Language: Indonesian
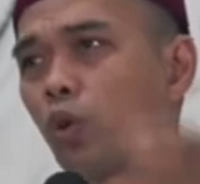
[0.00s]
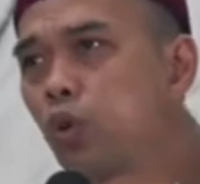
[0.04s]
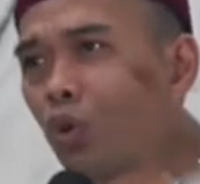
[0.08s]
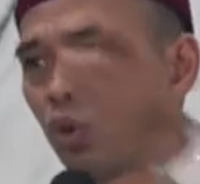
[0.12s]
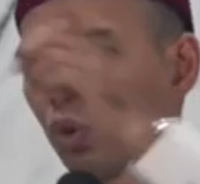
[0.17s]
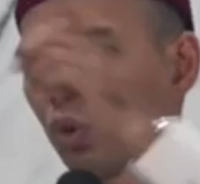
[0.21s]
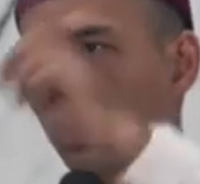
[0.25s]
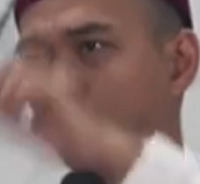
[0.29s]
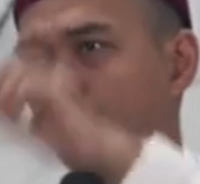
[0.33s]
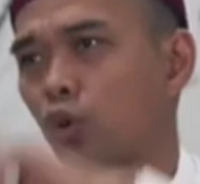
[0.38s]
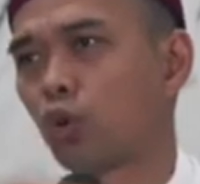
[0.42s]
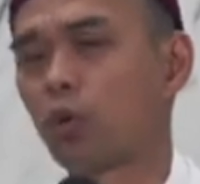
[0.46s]

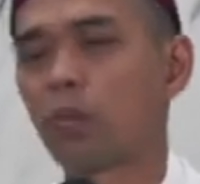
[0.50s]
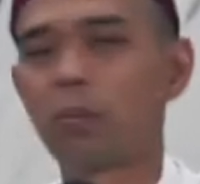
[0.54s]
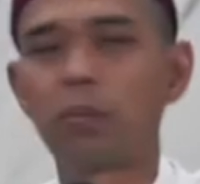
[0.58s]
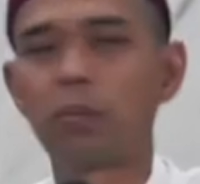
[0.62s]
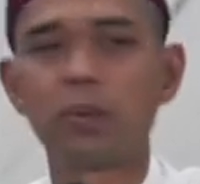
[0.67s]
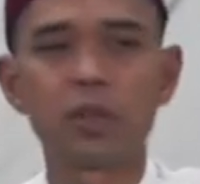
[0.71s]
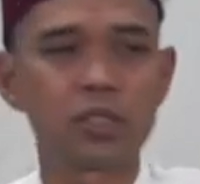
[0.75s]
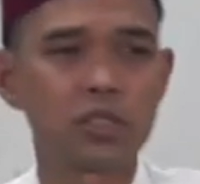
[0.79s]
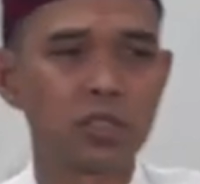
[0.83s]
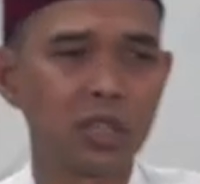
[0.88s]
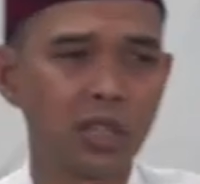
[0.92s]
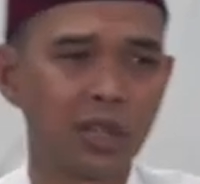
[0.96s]
untuk
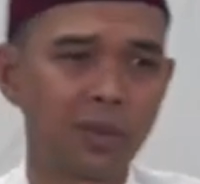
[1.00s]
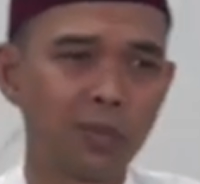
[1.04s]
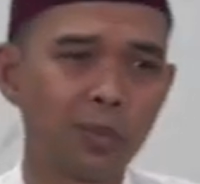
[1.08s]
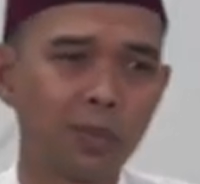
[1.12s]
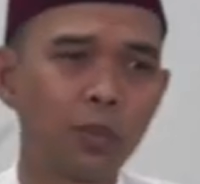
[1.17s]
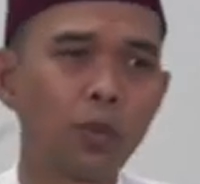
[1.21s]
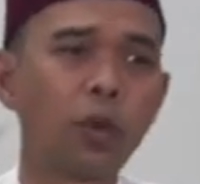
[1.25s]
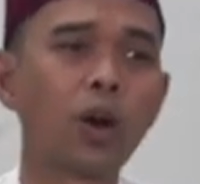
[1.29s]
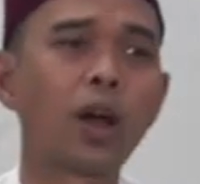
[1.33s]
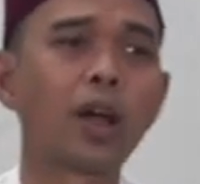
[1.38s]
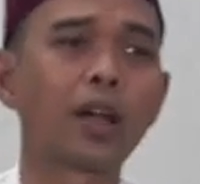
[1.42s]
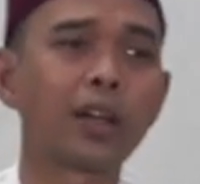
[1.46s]
Masjid
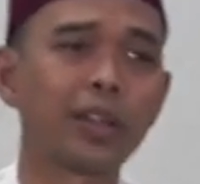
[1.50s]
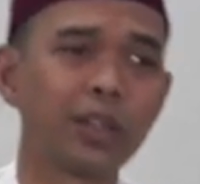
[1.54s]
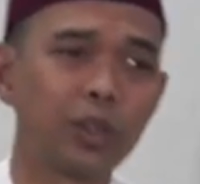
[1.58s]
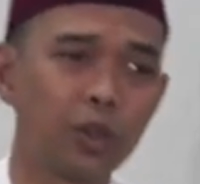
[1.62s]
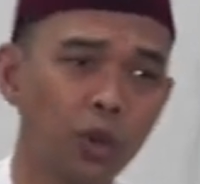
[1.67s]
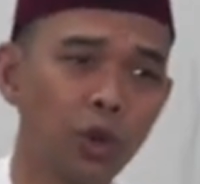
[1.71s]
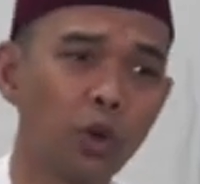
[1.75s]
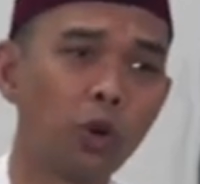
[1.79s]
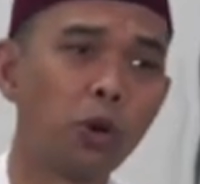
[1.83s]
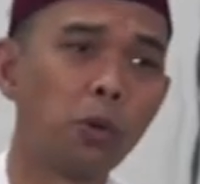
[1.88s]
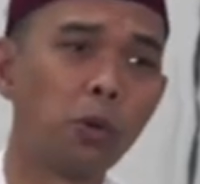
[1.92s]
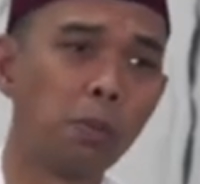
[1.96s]

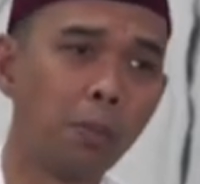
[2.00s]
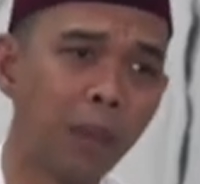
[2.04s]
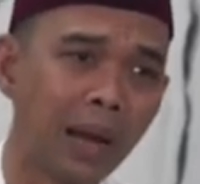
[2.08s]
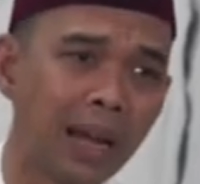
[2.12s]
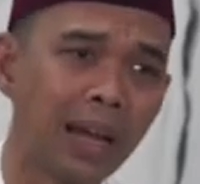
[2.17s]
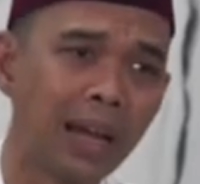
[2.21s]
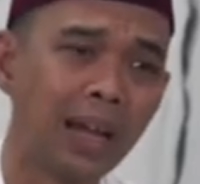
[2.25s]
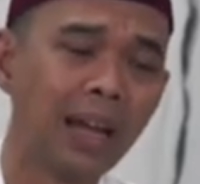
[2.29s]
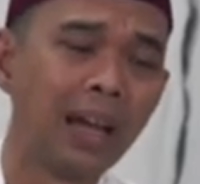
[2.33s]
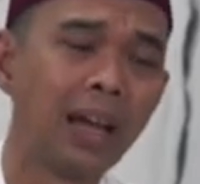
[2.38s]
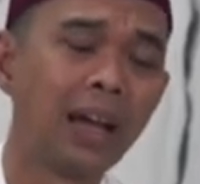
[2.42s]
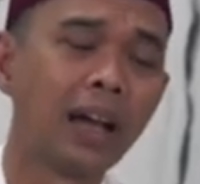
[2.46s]
Muahidul
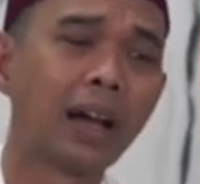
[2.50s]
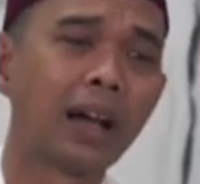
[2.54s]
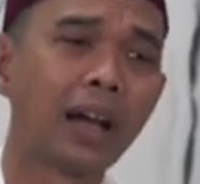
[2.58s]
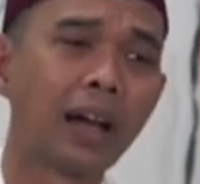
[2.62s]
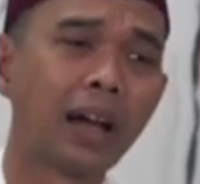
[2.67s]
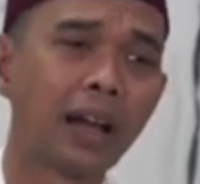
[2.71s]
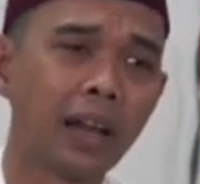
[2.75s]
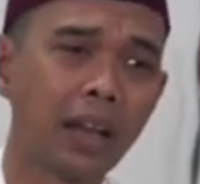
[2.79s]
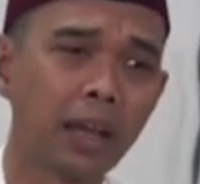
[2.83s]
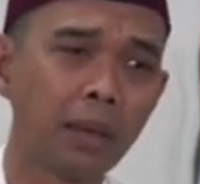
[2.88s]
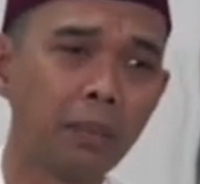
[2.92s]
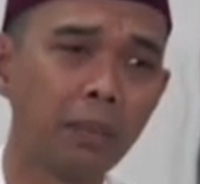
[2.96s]
Ummah
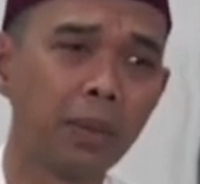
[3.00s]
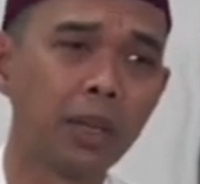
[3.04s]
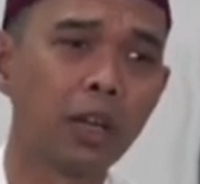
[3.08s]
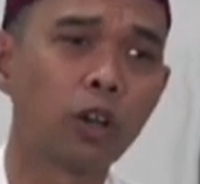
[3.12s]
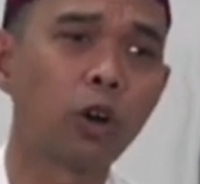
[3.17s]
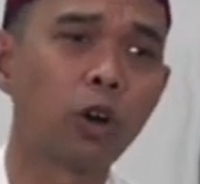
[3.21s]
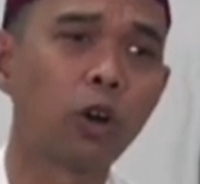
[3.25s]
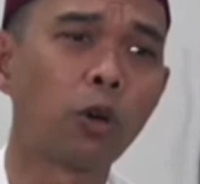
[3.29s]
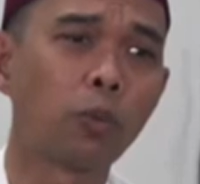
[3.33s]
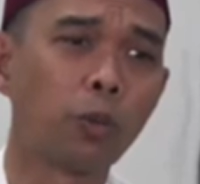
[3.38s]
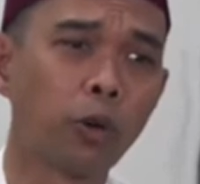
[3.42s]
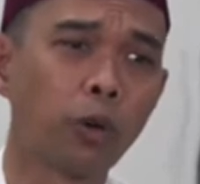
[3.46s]
karena
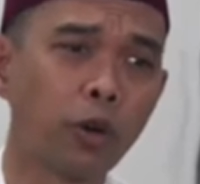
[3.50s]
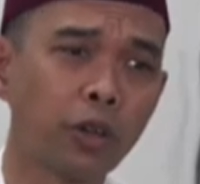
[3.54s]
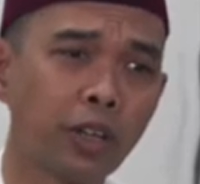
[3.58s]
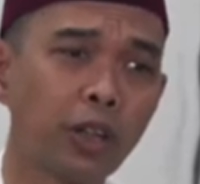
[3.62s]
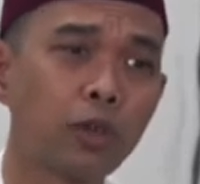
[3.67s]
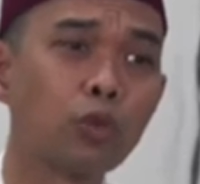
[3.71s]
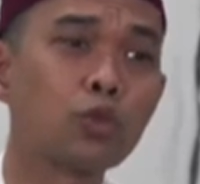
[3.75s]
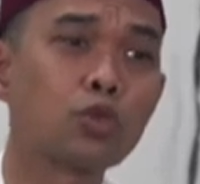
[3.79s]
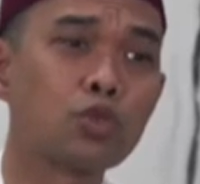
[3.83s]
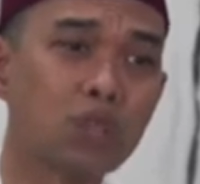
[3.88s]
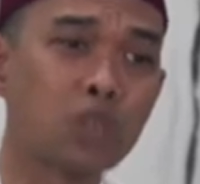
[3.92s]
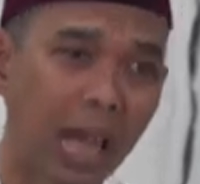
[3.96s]

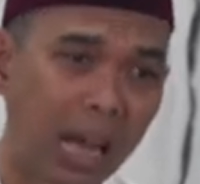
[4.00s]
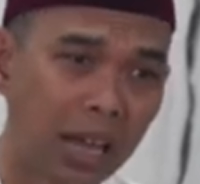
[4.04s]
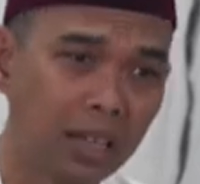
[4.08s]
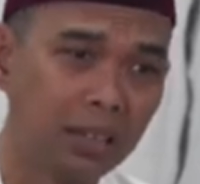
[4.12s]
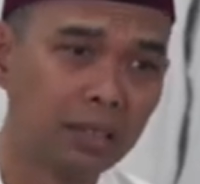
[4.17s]
mikrofonnya rusak.